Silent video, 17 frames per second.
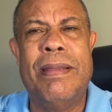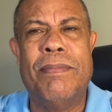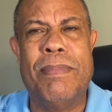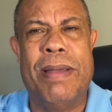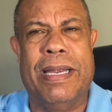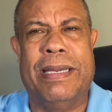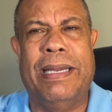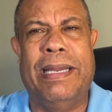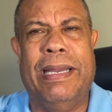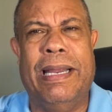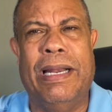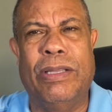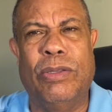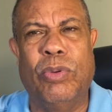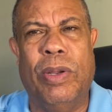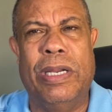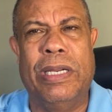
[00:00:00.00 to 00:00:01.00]
más que
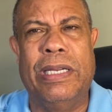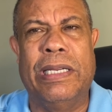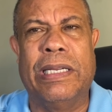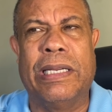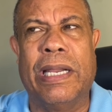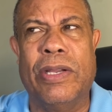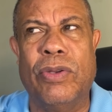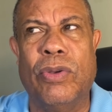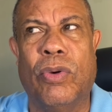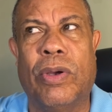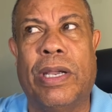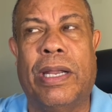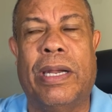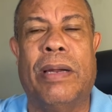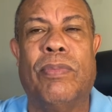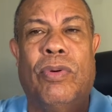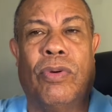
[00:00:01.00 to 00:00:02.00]
Alduey y que yo que
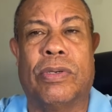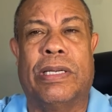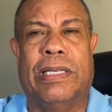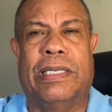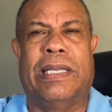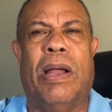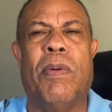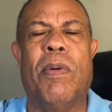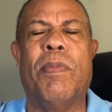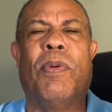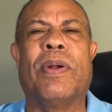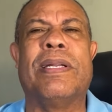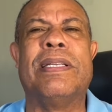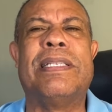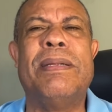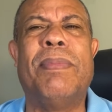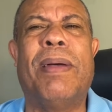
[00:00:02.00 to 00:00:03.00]
éramos que estábamos por
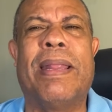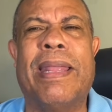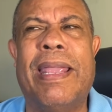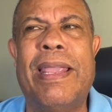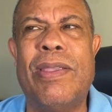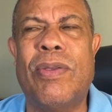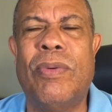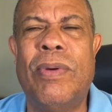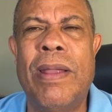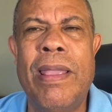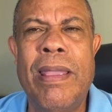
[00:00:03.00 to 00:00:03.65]
encima de ellos.